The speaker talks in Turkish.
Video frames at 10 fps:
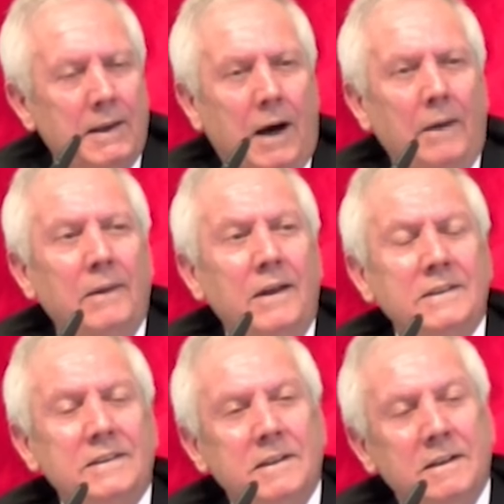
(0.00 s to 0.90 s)

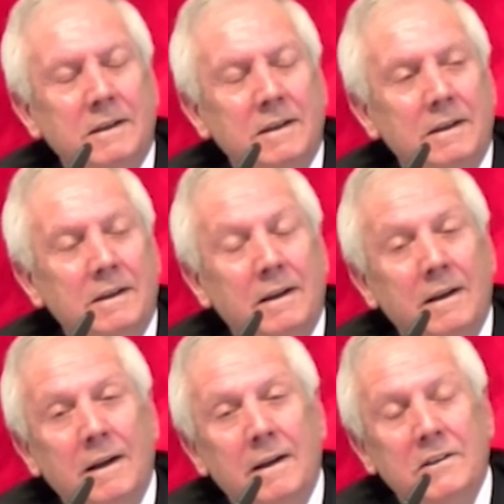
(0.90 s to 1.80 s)
Yalnız
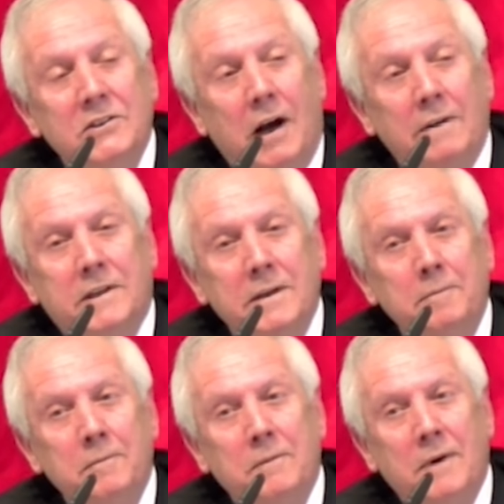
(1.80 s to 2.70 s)
şartım
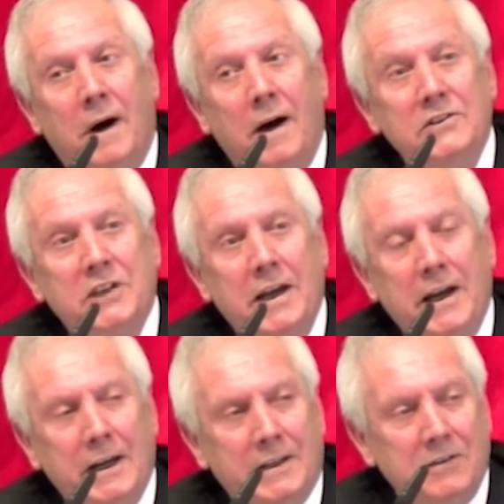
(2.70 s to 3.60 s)

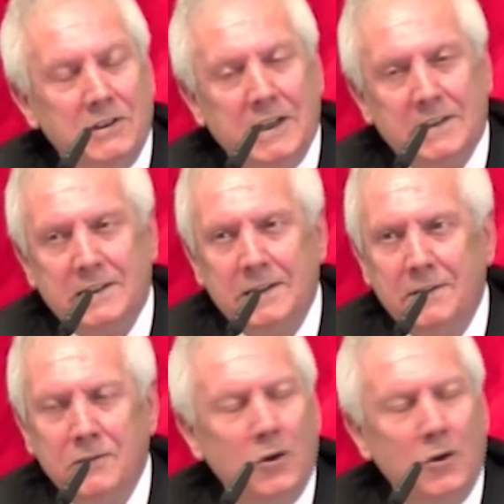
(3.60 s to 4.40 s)
Ayşe'ye getireceksin.